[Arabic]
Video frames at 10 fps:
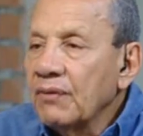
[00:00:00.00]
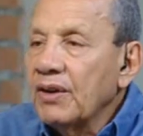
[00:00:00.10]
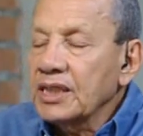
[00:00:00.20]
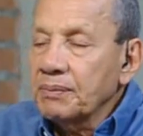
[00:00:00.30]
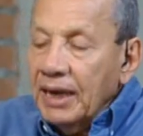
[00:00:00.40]

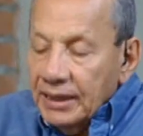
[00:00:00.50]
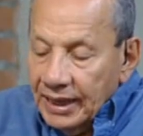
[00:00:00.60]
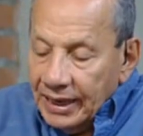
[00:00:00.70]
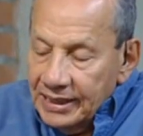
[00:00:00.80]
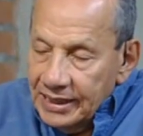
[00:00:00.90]
فاصبح
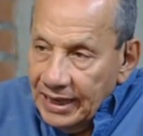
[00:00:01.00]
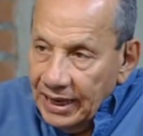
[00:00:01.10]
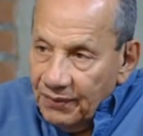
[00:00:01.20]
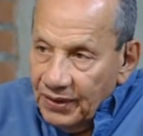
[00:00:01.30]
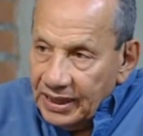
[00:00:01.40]
داخلين
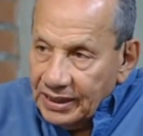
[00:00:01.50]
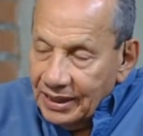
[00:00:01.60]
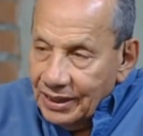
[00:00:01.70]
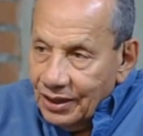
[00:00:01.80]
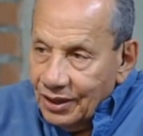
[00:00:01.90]
على فكره
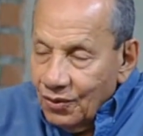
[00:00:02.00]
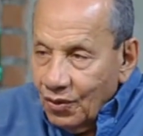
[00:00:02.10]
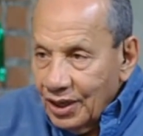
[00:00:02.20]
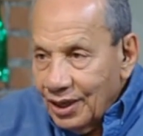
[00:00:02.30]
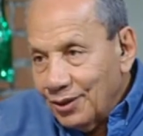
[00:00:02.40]
ان
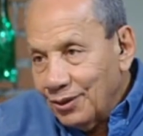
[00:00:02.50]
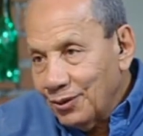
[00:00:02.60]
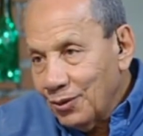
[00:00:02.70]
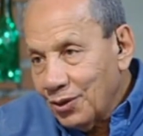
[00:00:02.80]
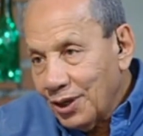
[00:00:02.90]
لغه
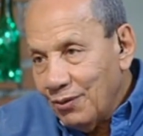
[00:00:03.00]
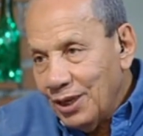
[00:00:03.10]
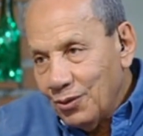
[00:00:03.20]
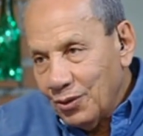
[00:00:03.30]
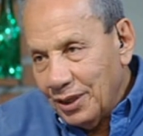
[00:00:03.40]
تقرا
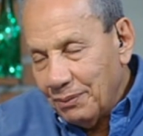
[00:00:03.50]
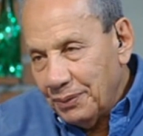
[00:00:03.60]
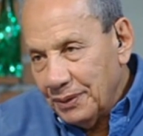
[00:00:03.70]
ولا تكتب انا بشوف